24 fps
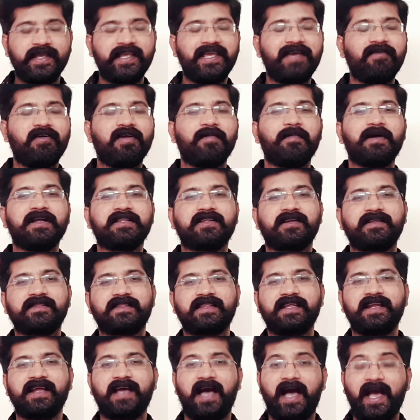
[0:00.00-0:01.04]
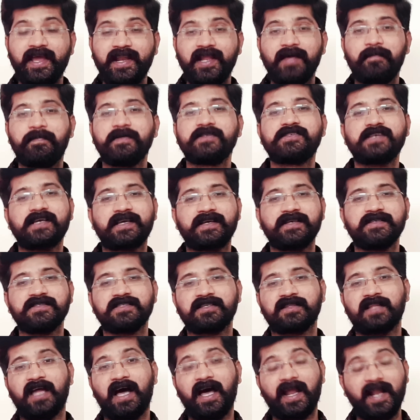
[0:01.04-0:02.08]
ఈవిడ మాత్రం తిరిగి ఆయనే
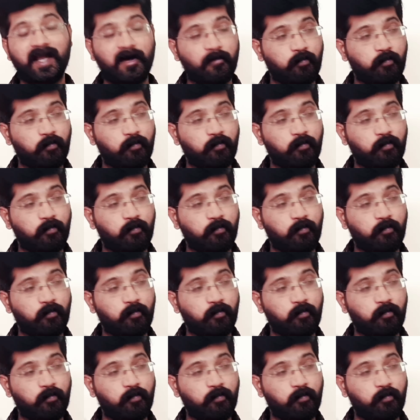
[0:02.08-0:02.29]
పిచ్చెక్కించింది అలా